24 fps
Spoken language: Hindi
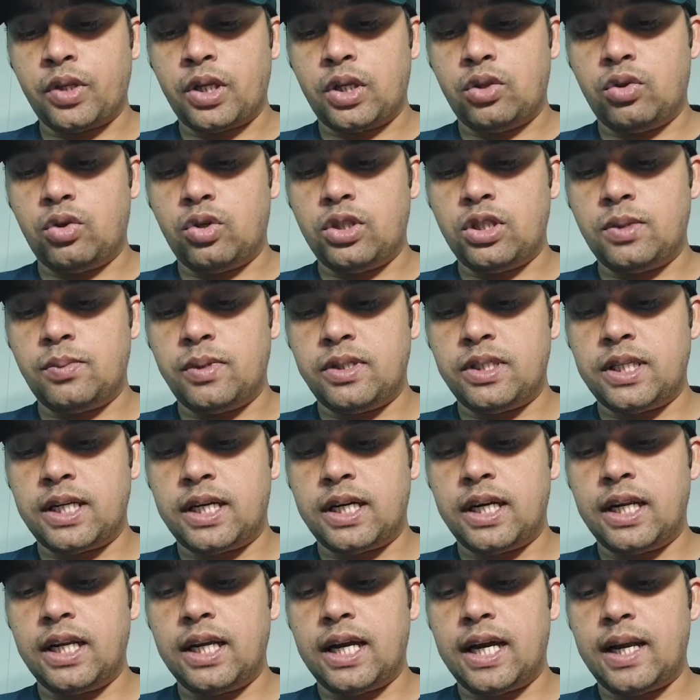तो इसमें
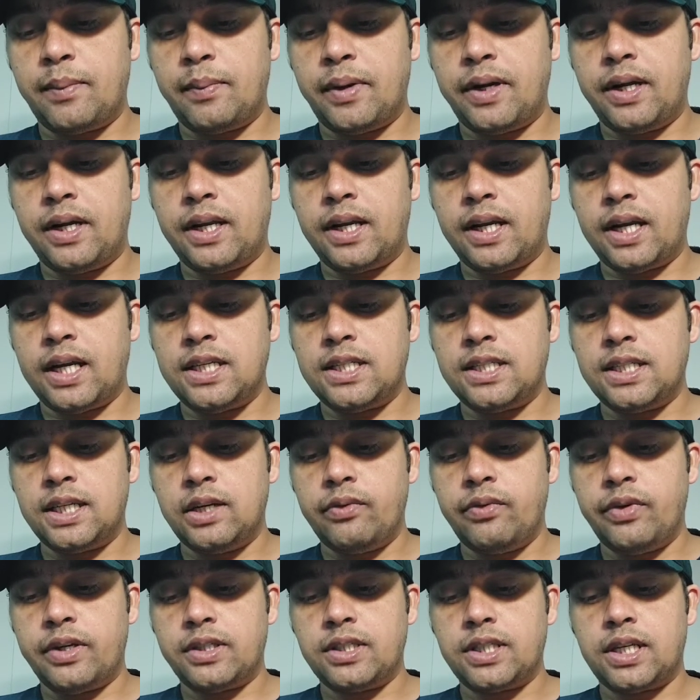सटरिंग कारपेंटर का स्टील
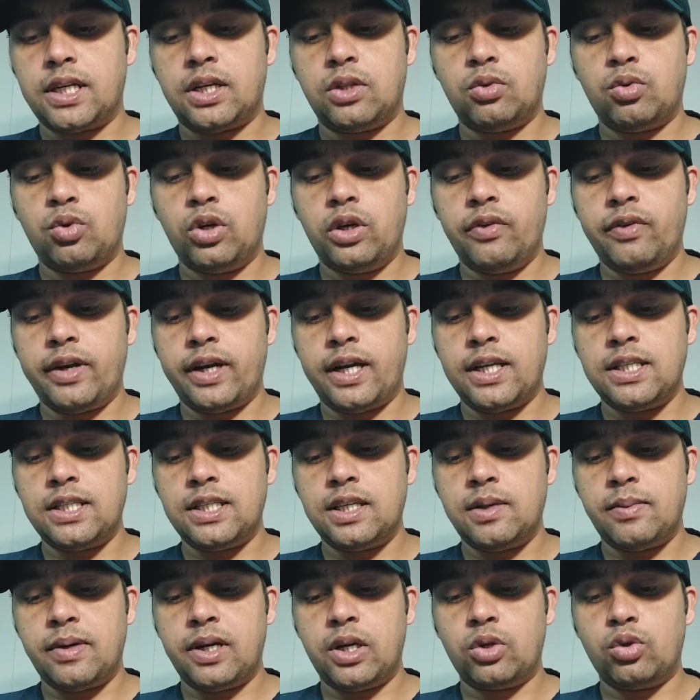फिक्सर का दो ही वैकेंसी
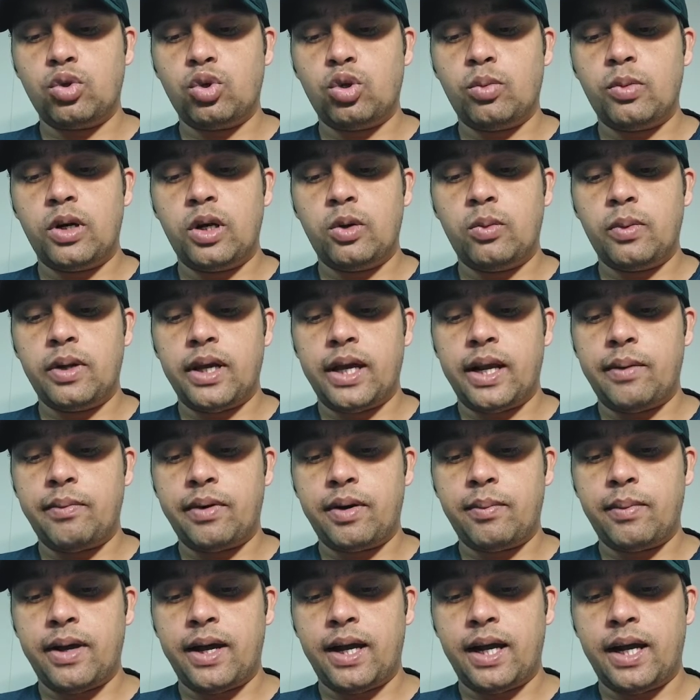है मगर दोनों में हेल्पर
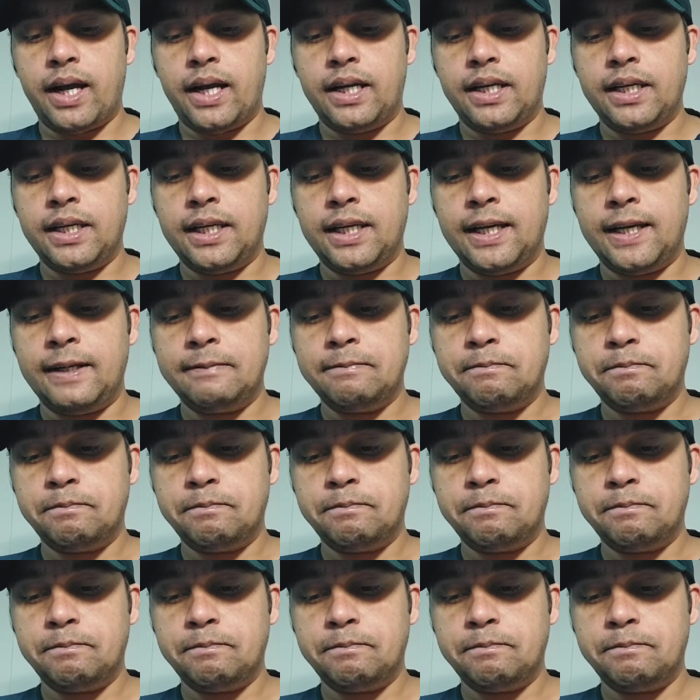मांगा है ठीक है